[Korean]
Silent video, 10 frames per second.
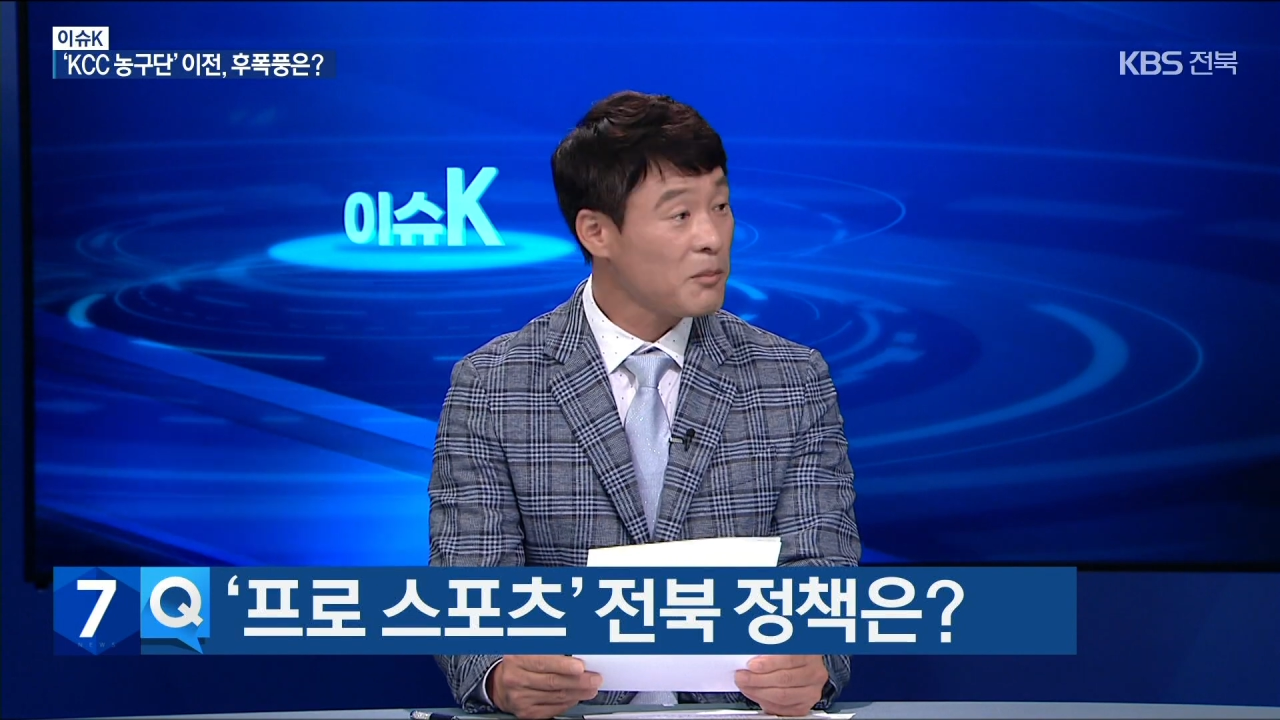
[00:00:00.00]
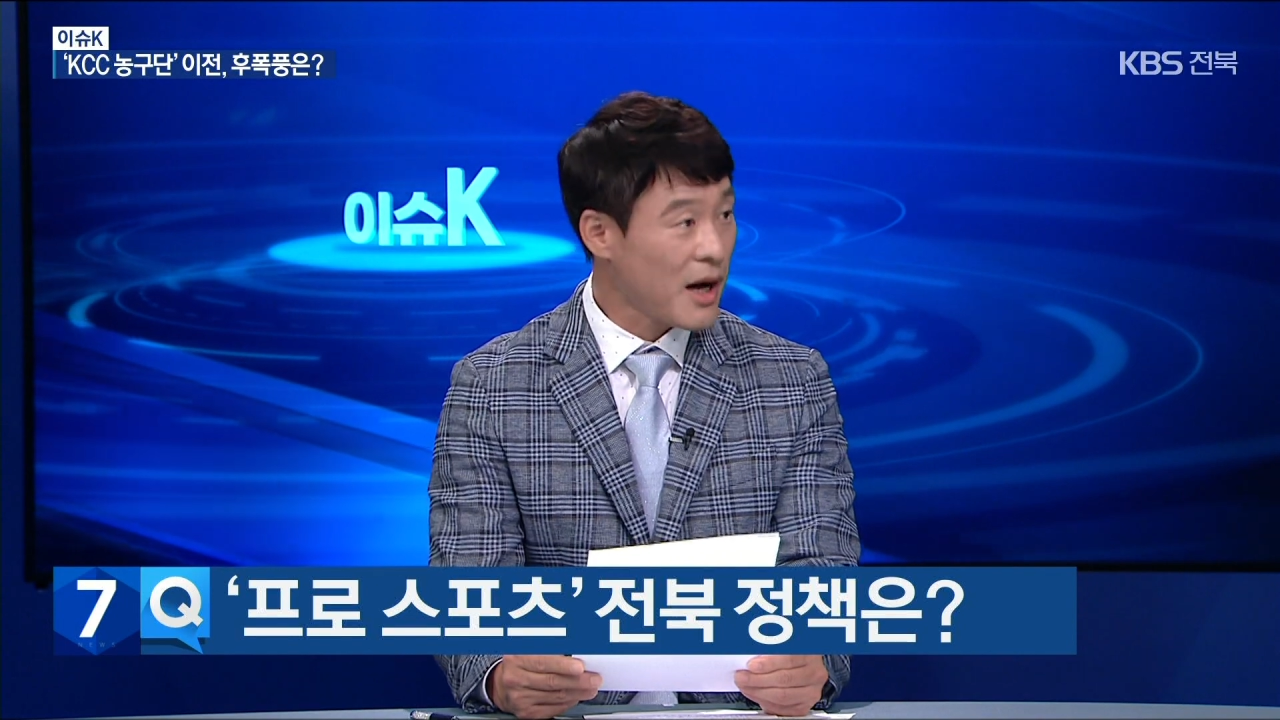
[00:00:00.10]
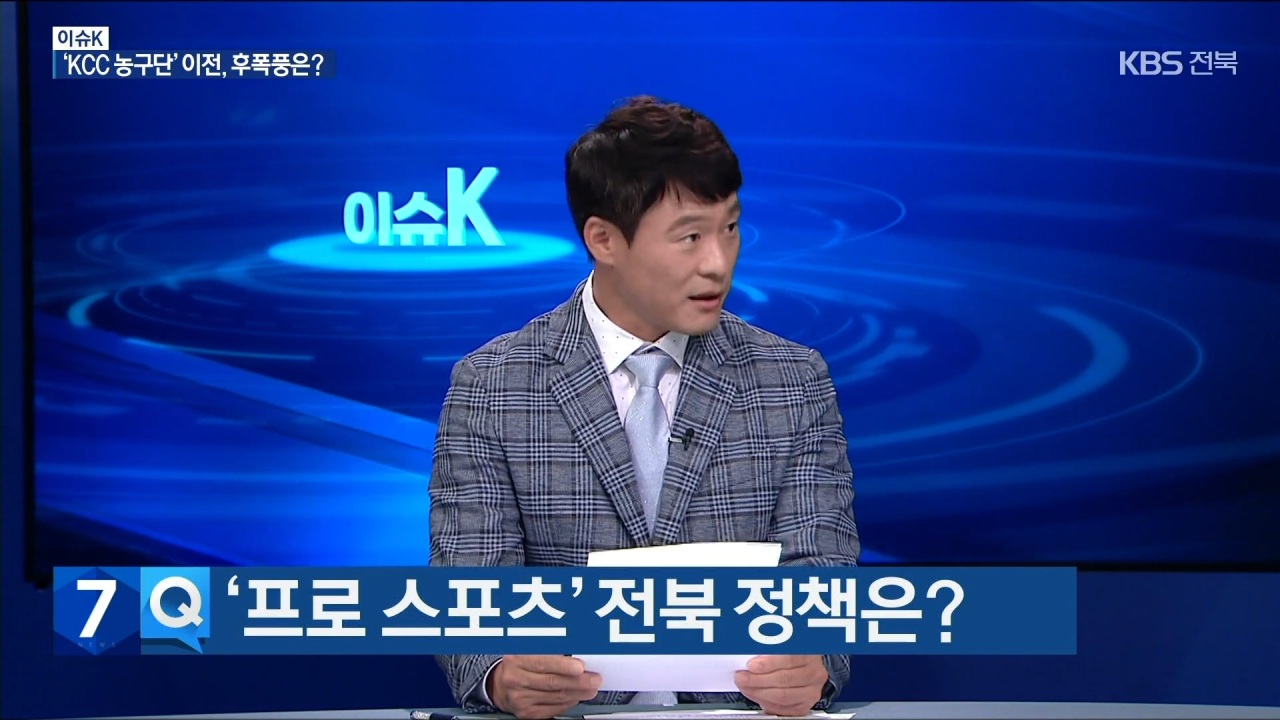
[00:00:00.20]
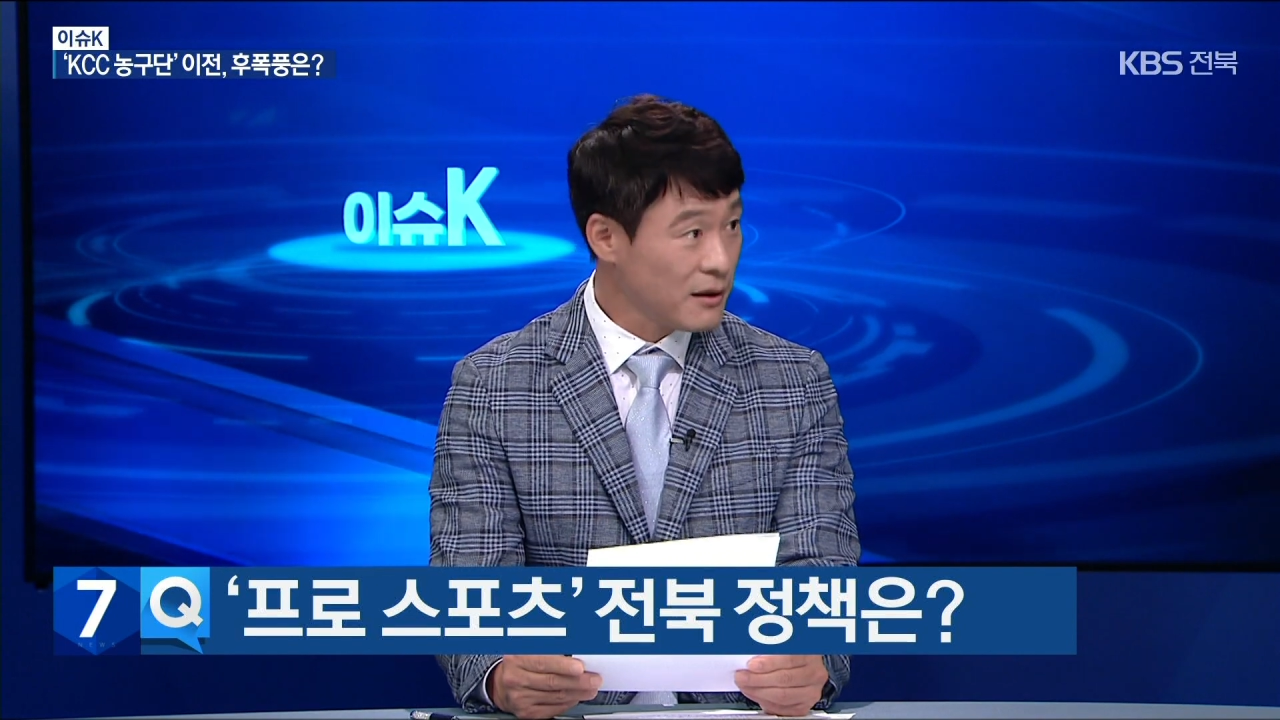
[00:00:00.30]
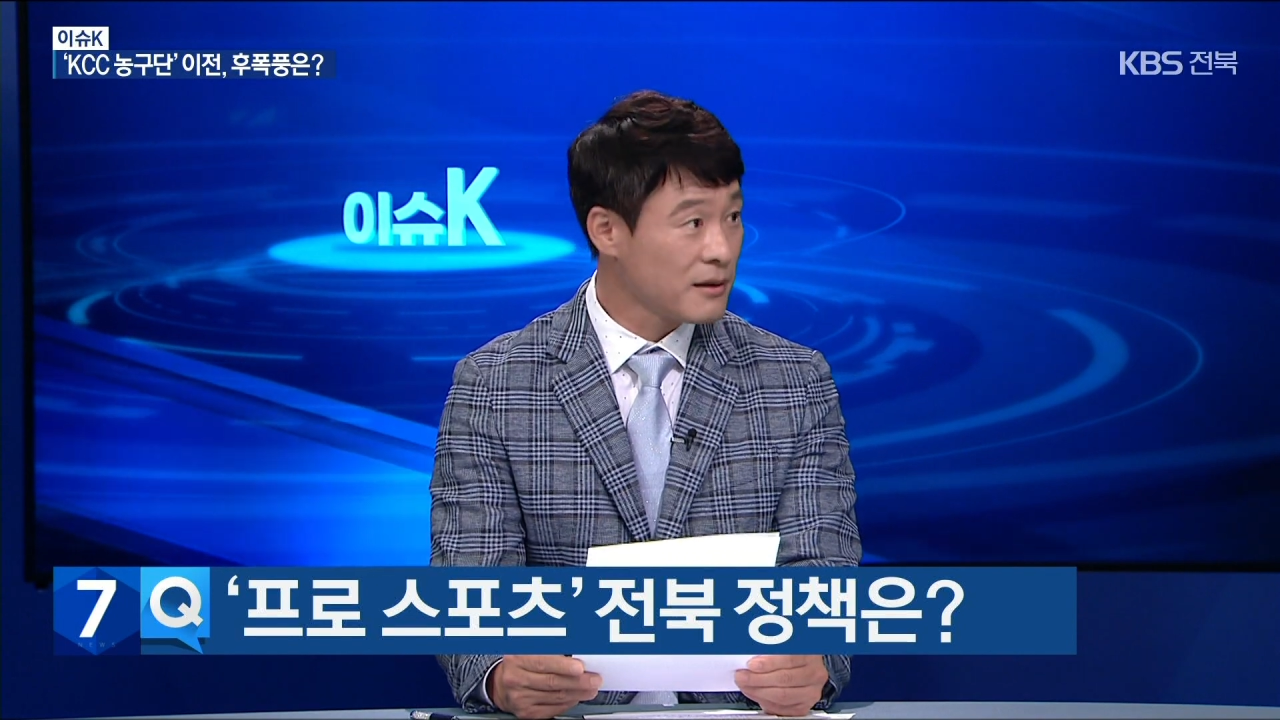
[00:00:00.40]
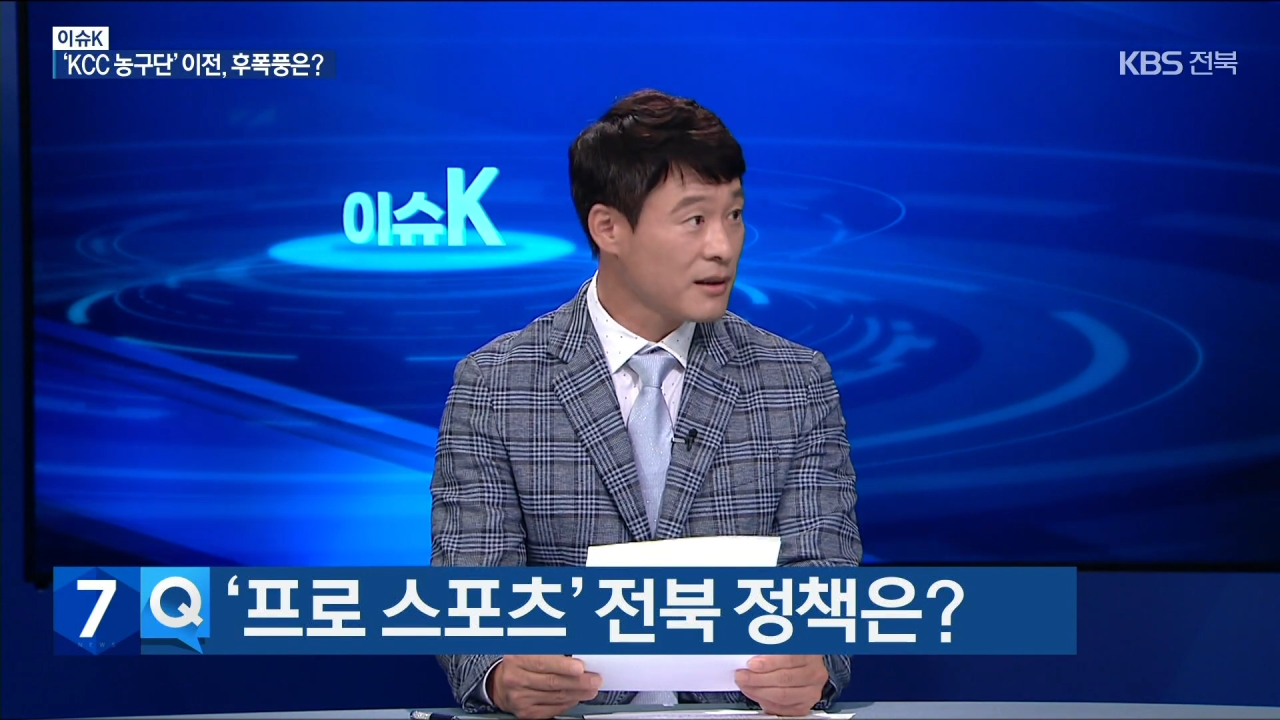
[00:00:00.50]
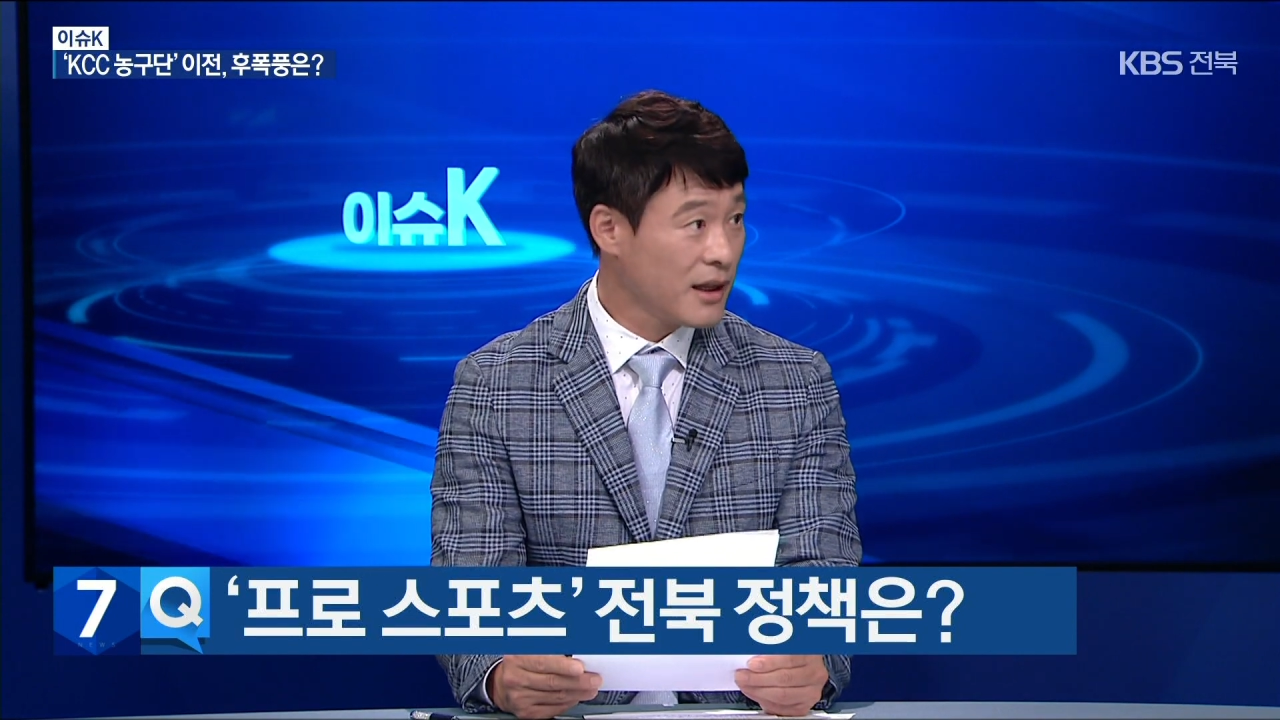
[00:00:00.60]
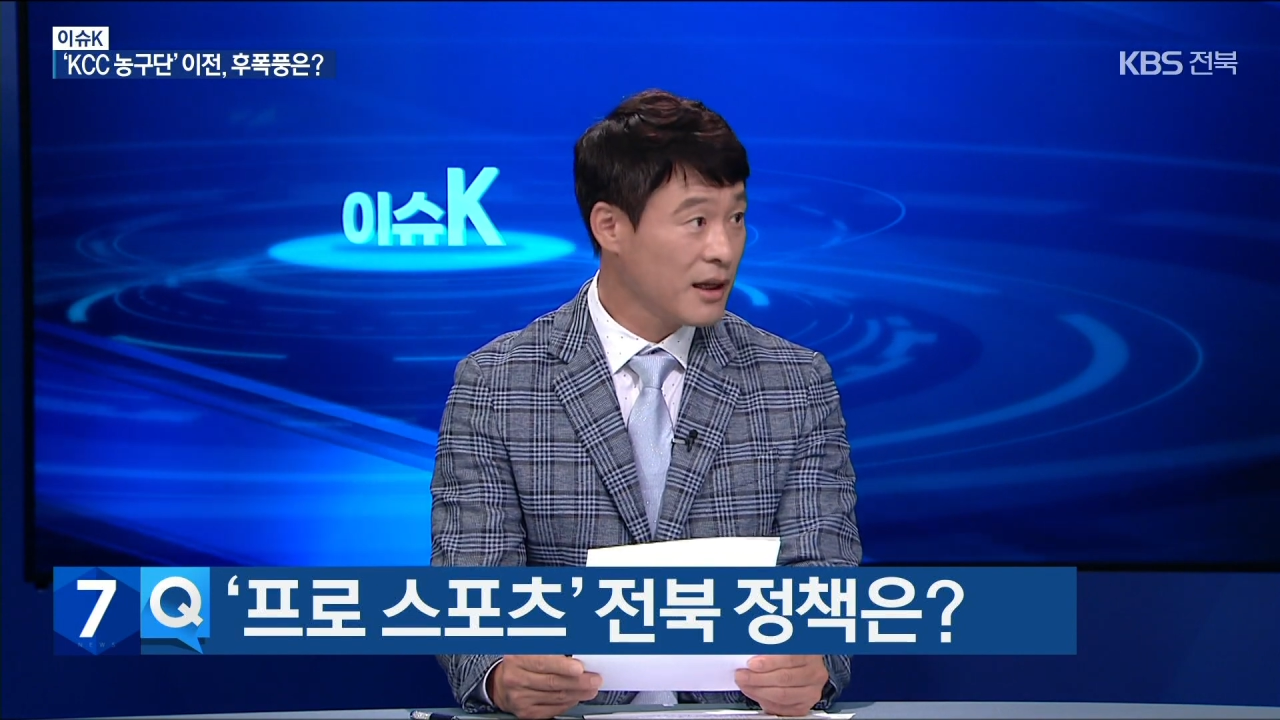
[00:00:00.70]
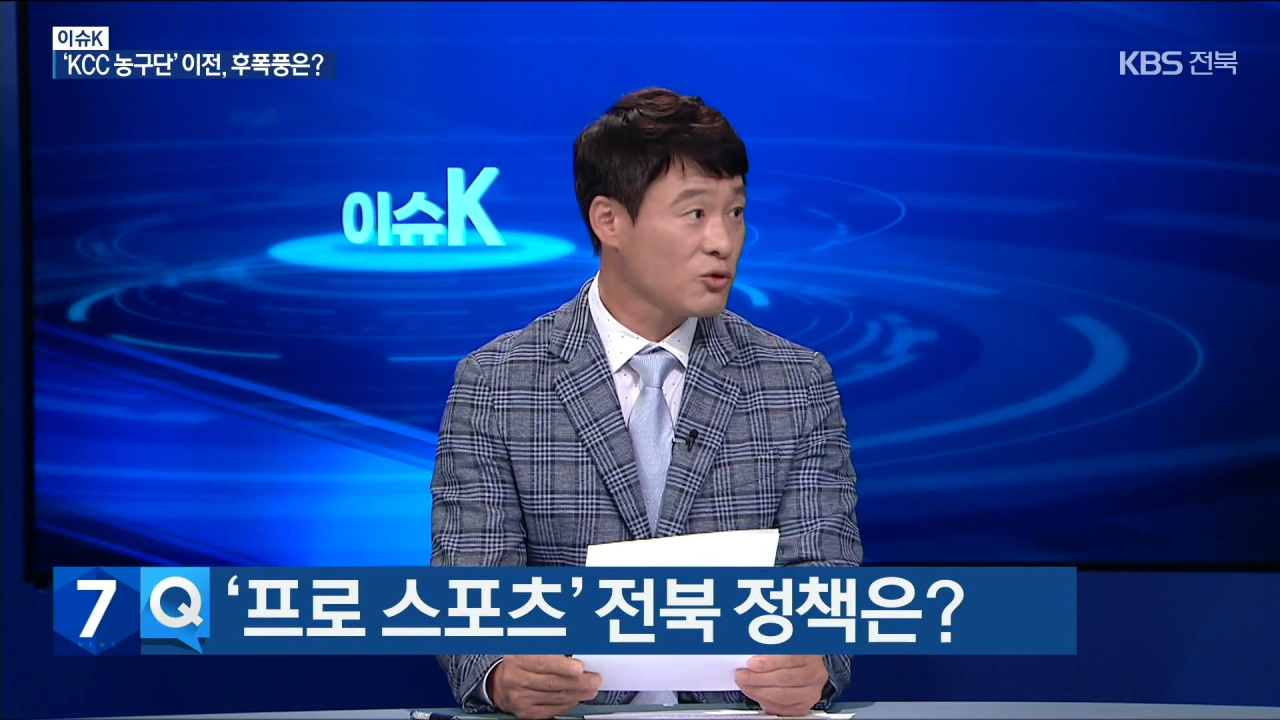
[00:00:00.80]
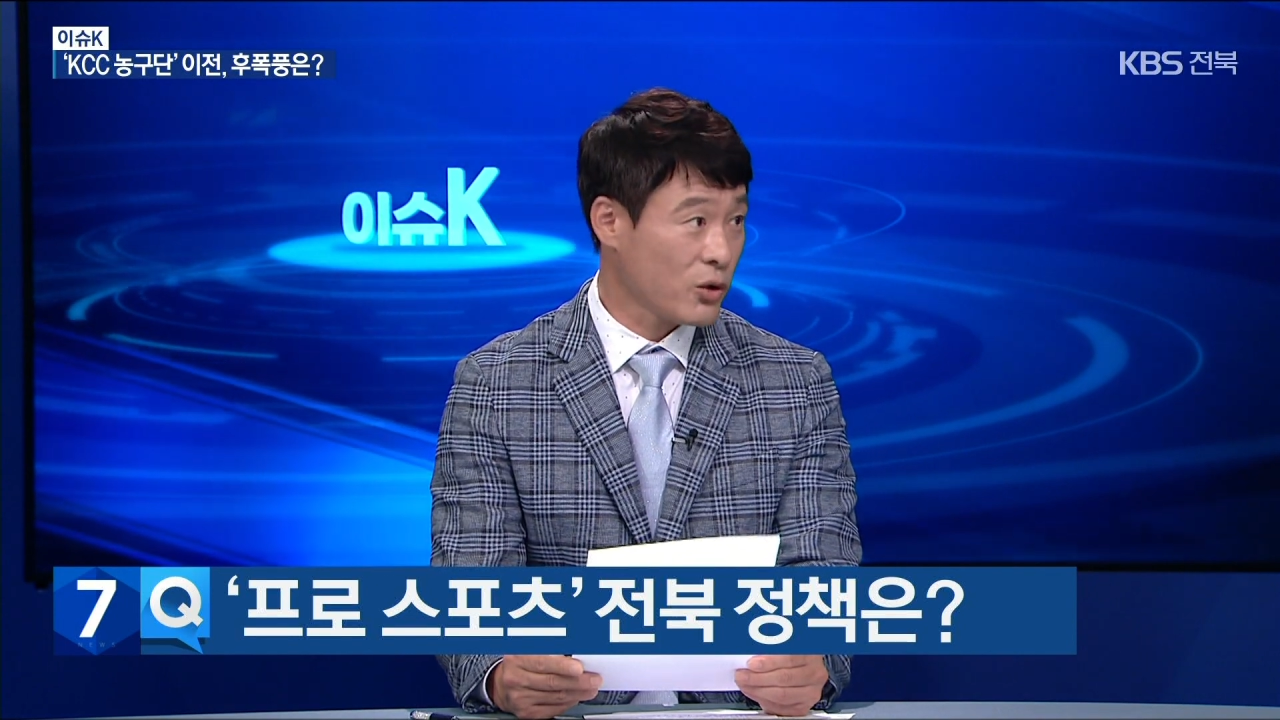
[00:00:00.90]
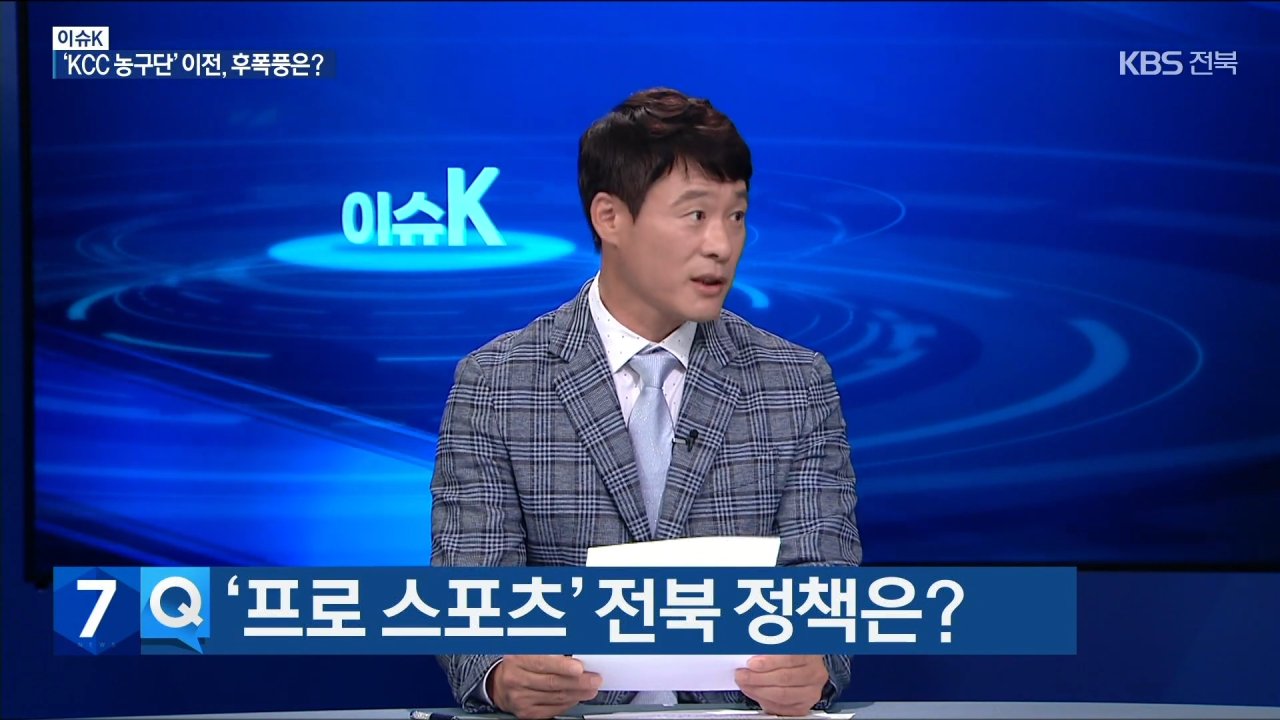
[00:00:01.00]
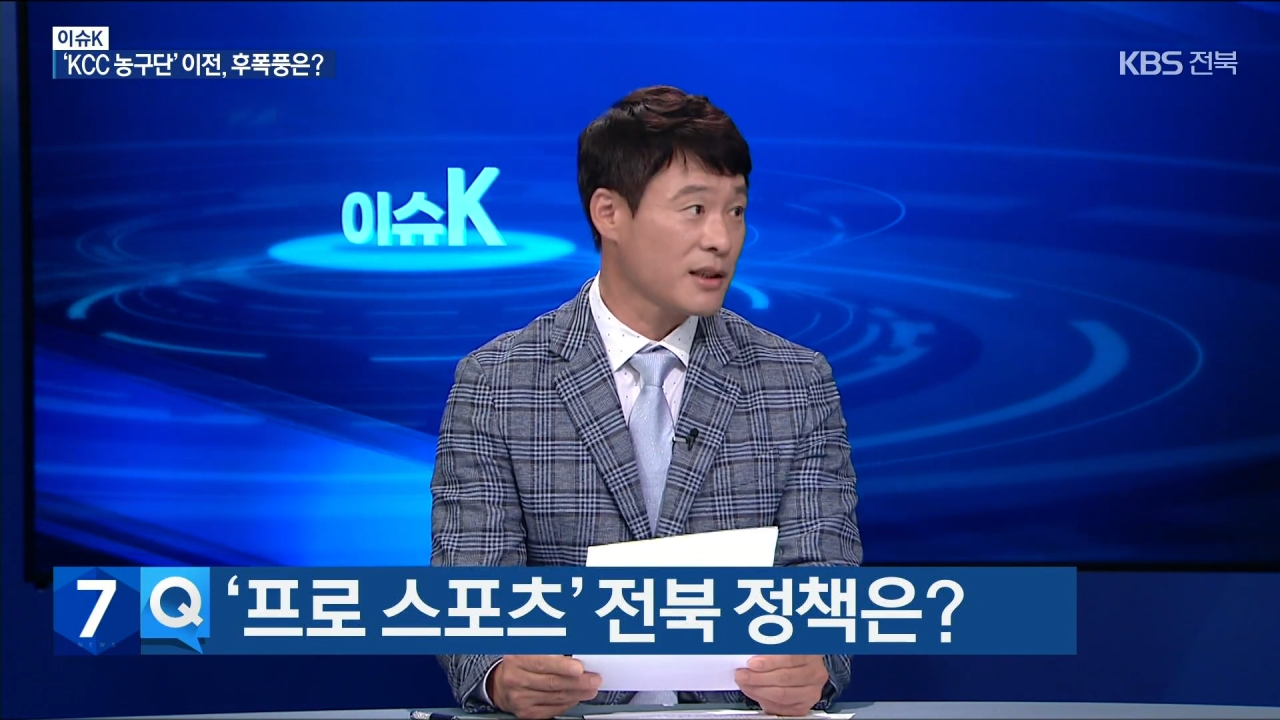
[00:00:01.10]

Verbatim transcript: 마련해 줘야